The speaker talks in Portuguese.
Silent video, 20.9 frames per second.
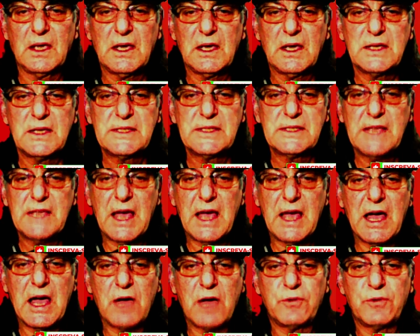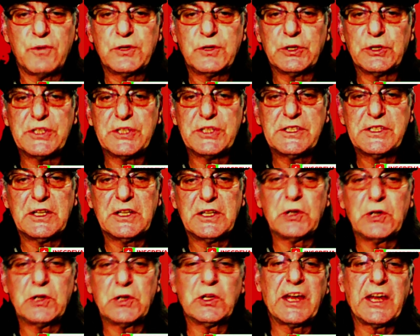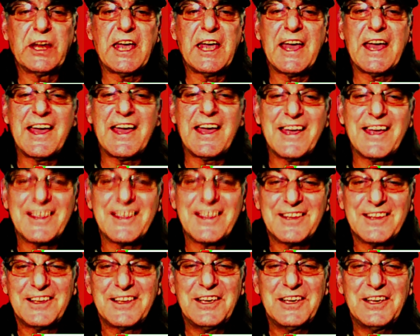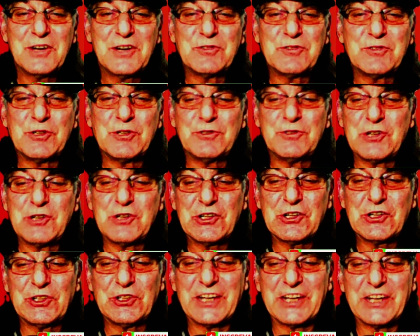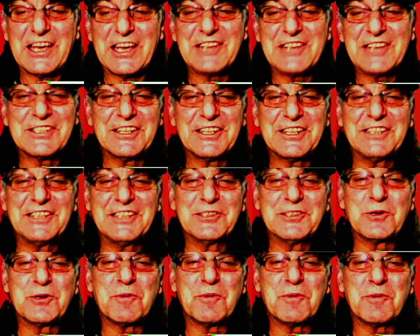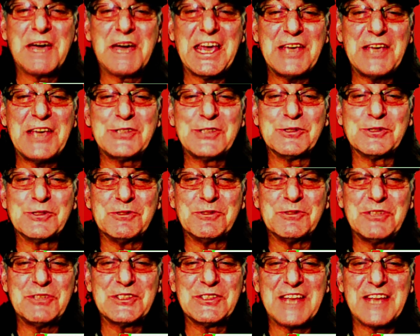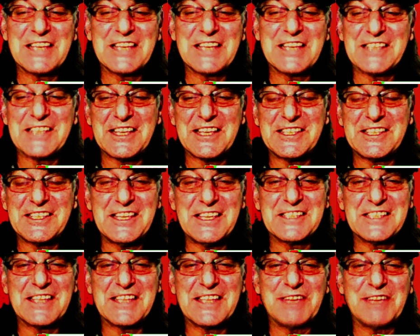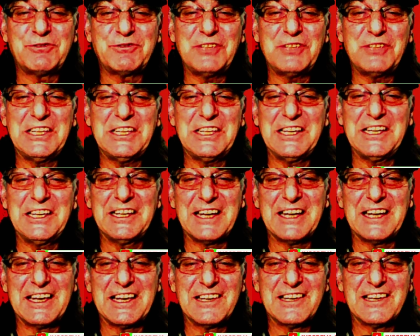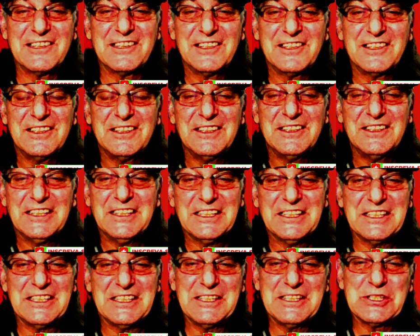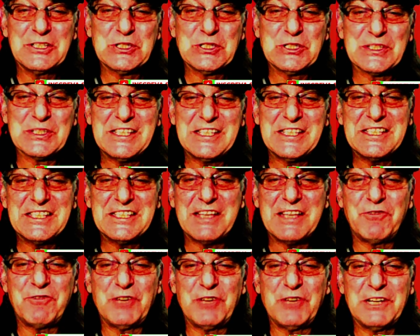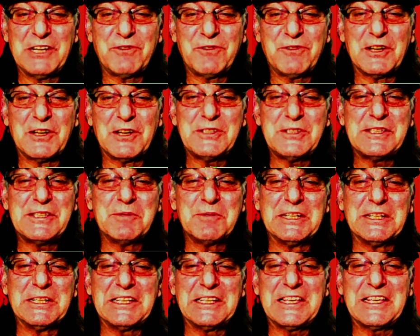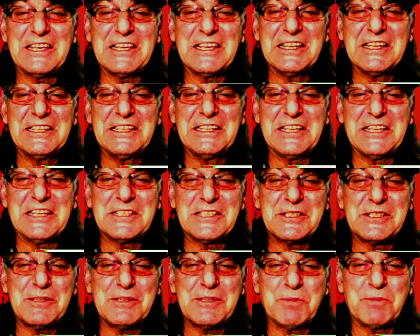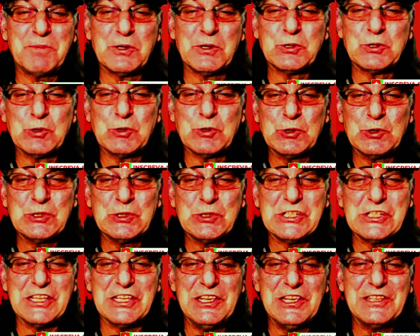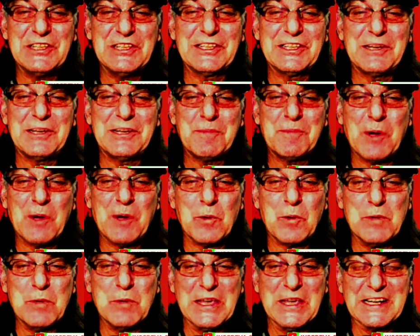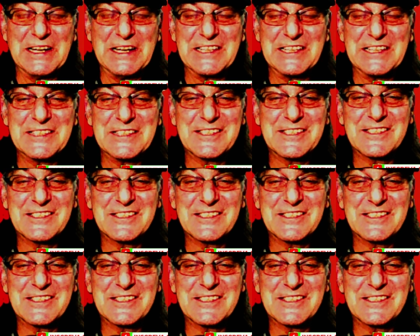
Salve, torcida colorada! É o Vovô Colorado chegando com mais um vídeo nessa sexta-feira. Isso, sexta-feira, final de semana, que antecipa o jogo de Inter e Palmeiras.